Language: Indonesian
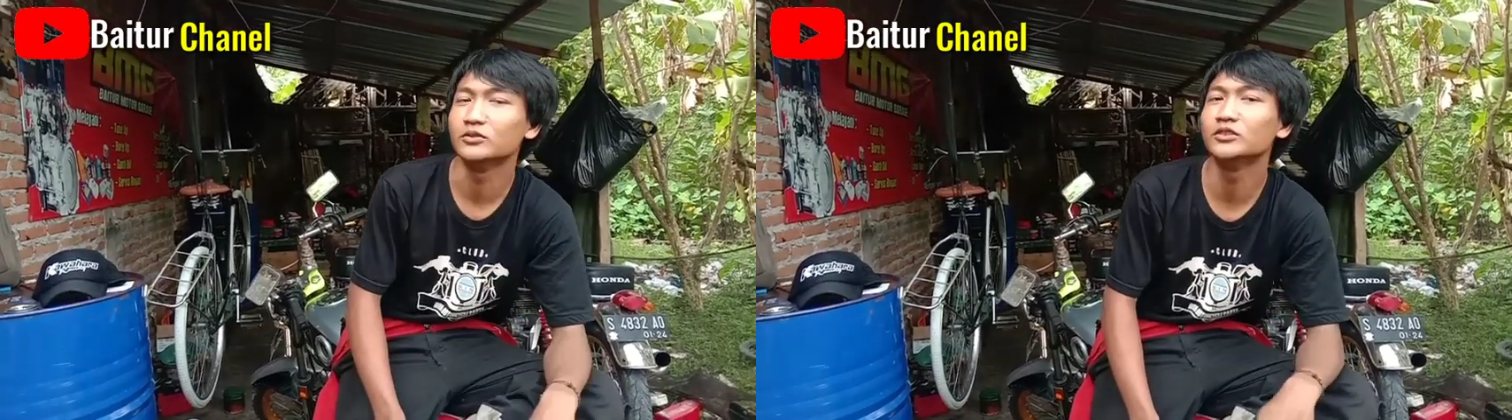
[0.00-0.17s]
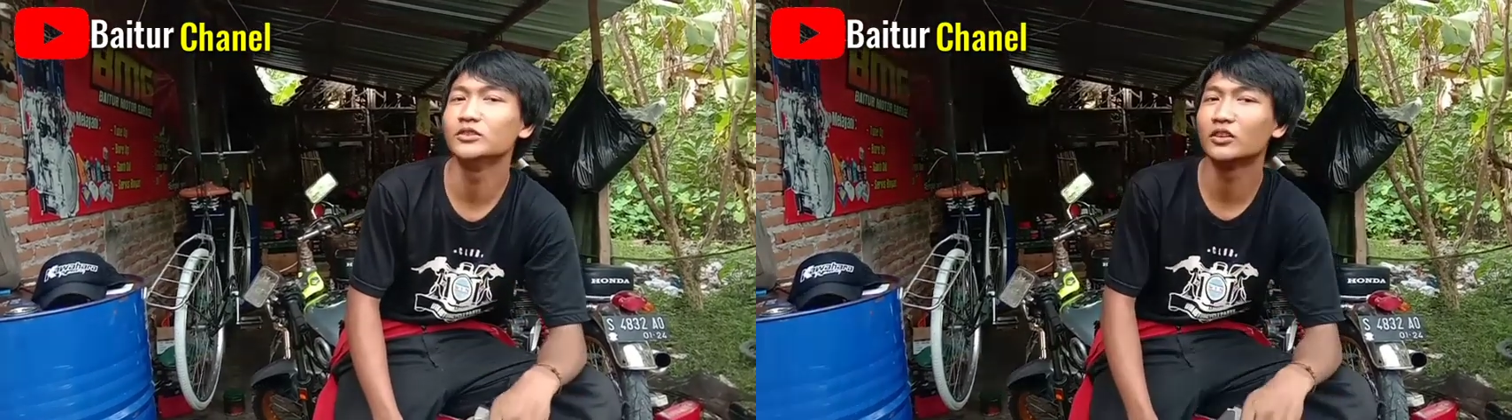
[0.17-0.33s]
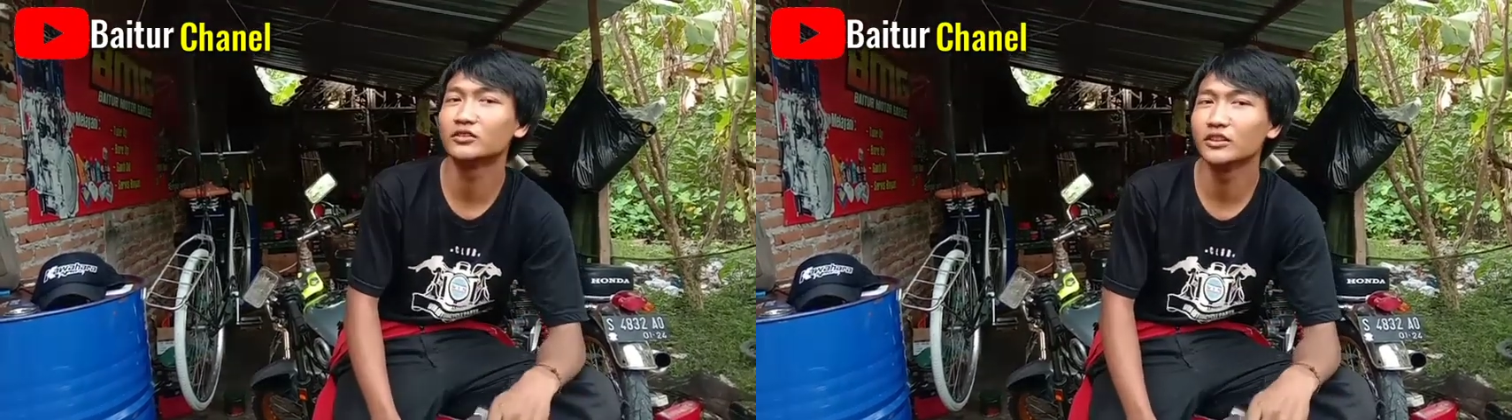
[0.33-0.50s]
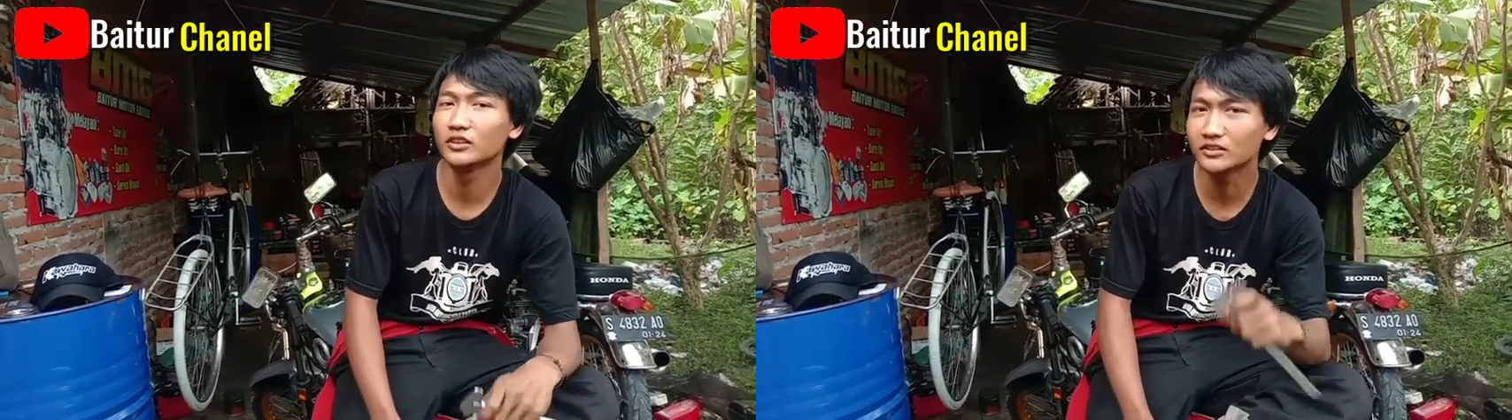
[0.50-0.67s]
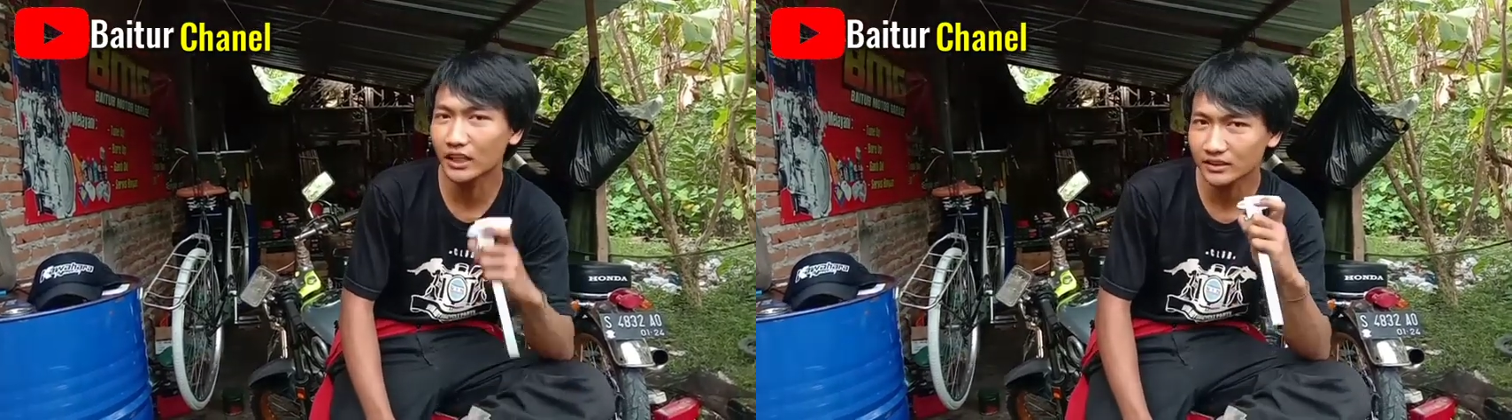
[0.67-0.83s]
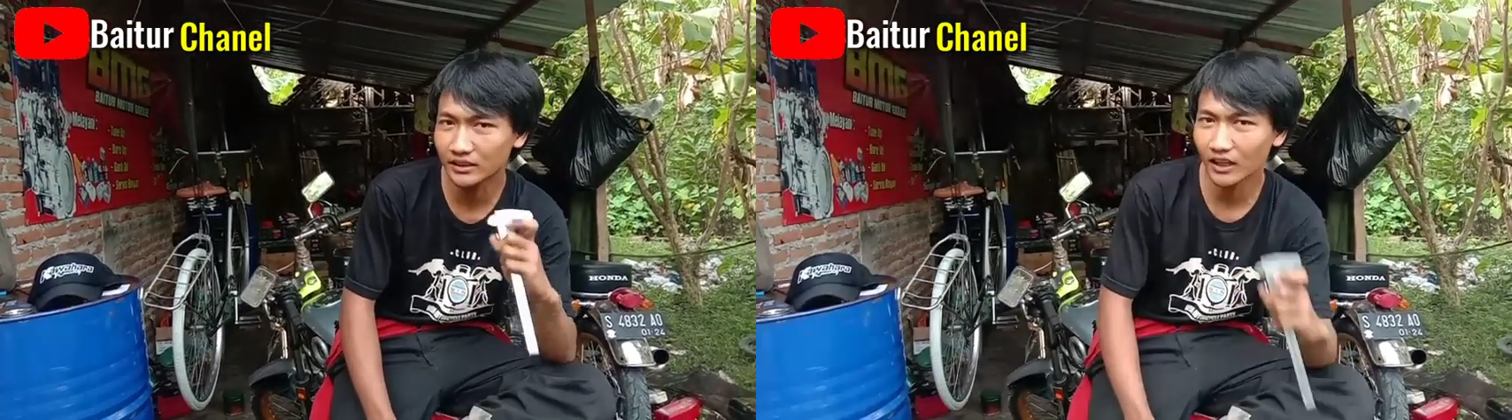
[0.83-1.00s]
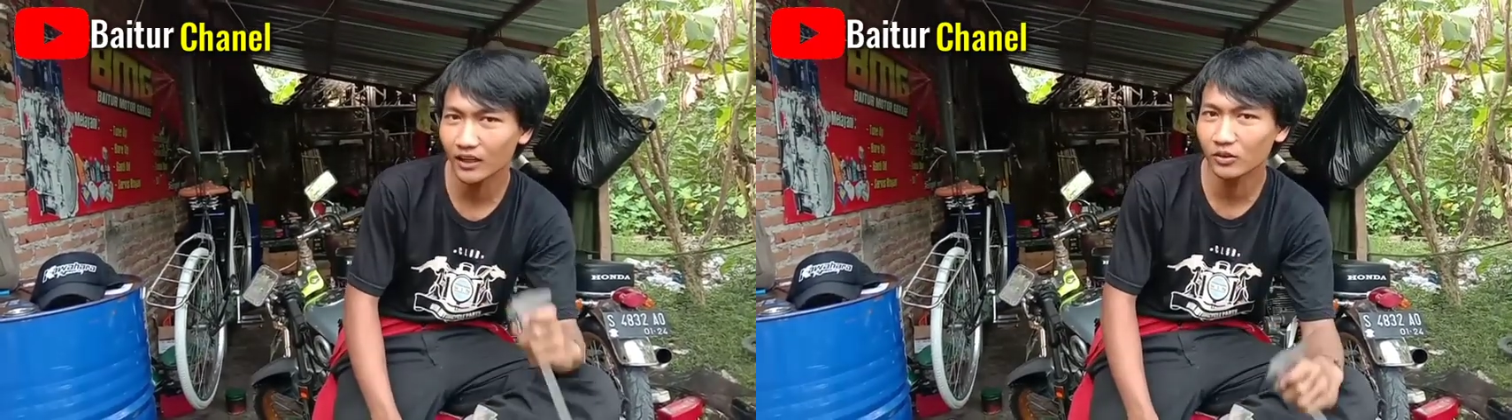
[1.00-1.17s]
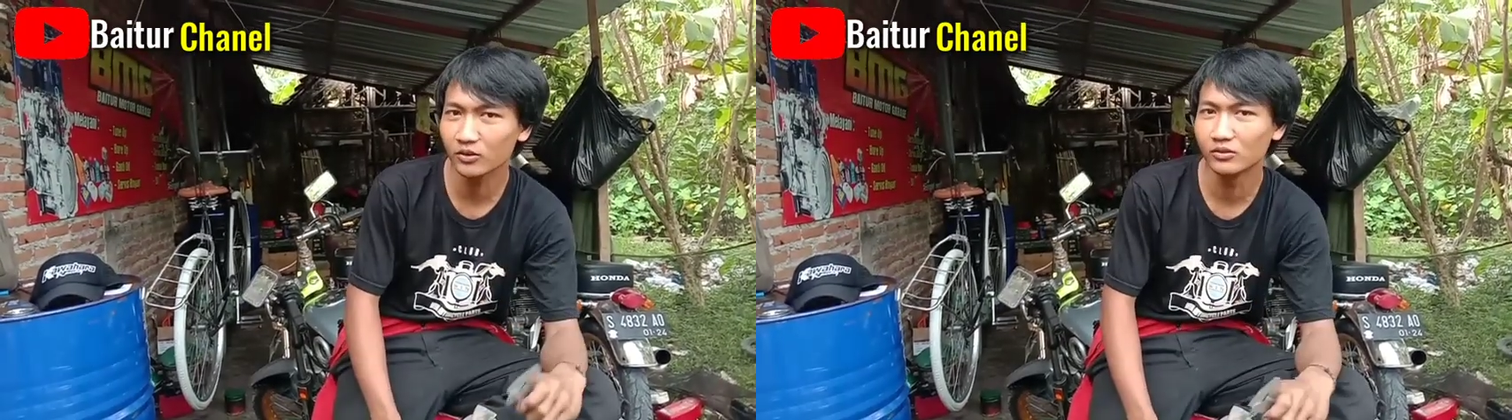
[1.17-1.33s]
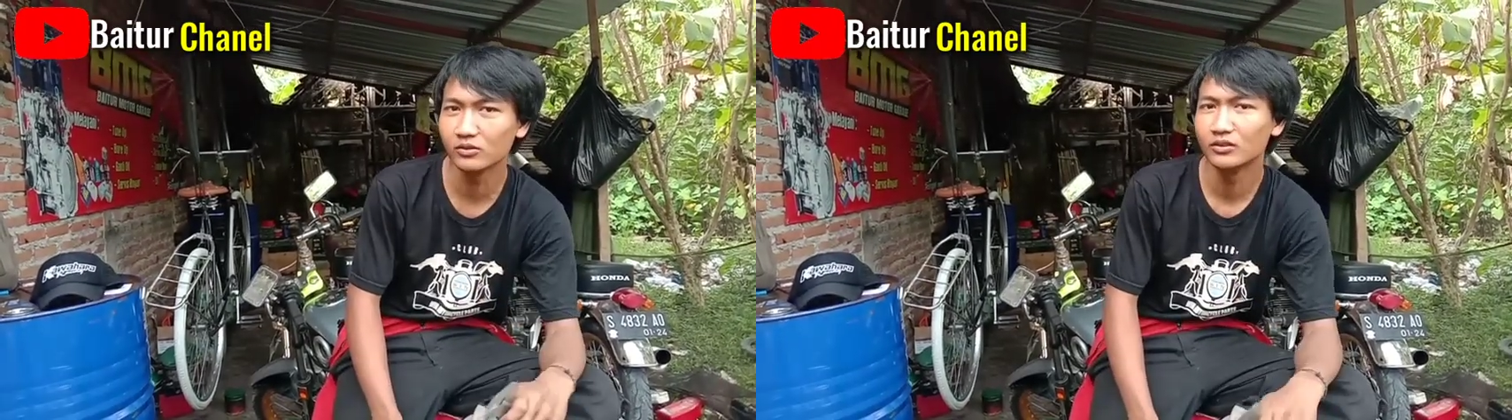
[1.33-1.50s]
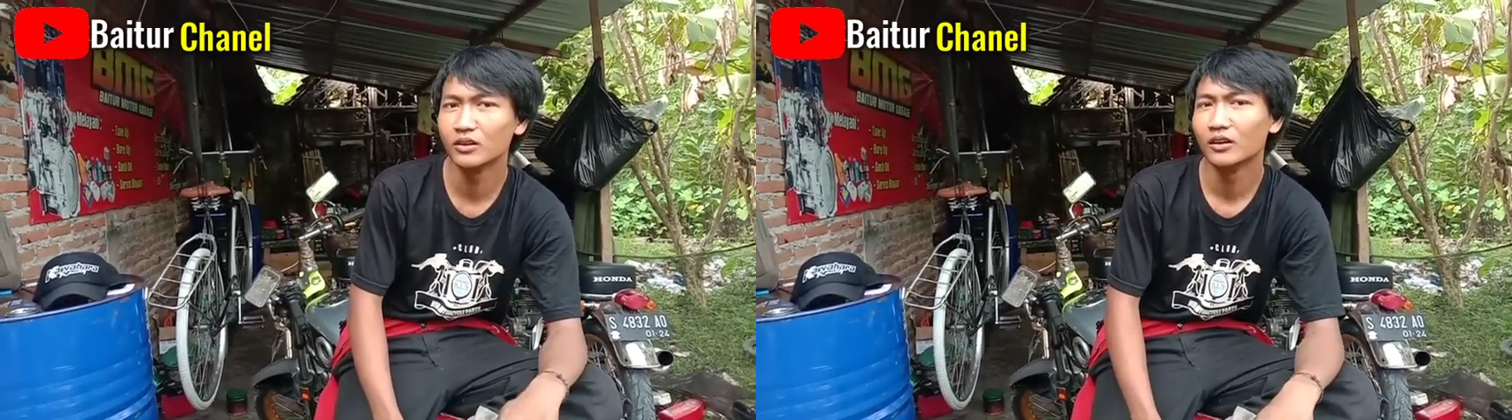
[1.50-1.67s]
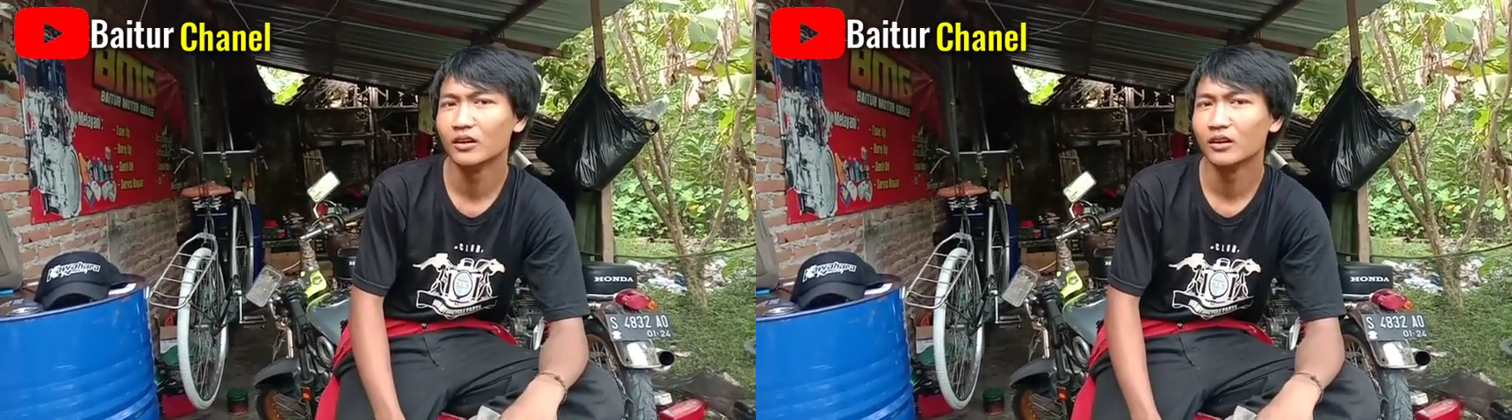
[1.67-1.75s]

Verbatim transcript: iya jelas-jelas ngelu